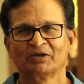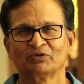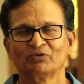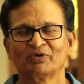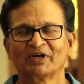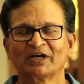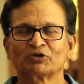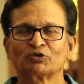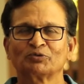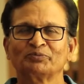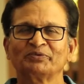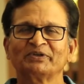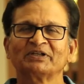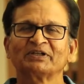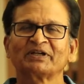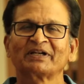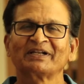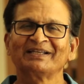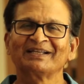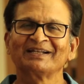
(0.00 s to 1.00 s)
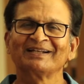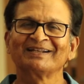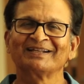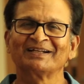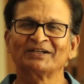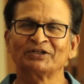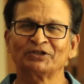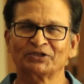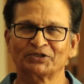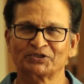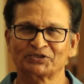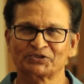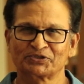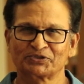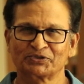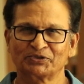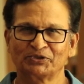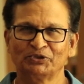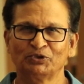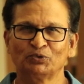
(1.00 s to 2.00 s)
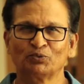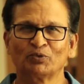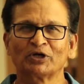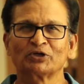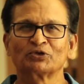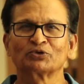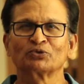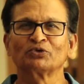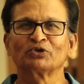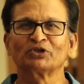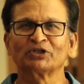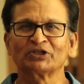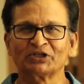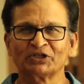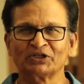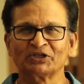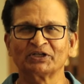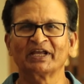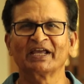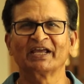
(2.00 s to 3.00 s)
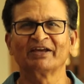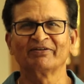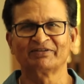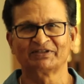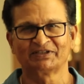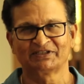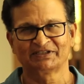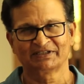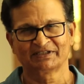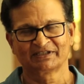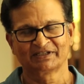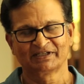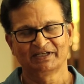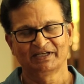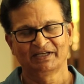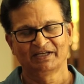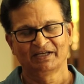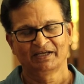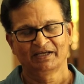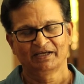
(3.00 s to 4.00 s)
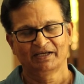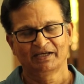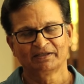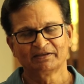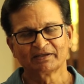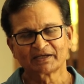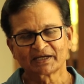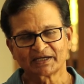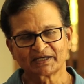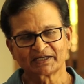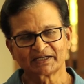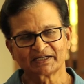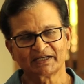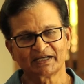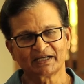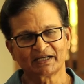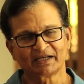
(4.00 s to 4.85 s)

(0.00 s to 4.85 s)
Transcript: యూ గట్ టు బి అ రియల్ లర్నర్స్ యూ వాంట్ టు లర్న్ ఎవ్రీథింగ్ ఎందుకంటే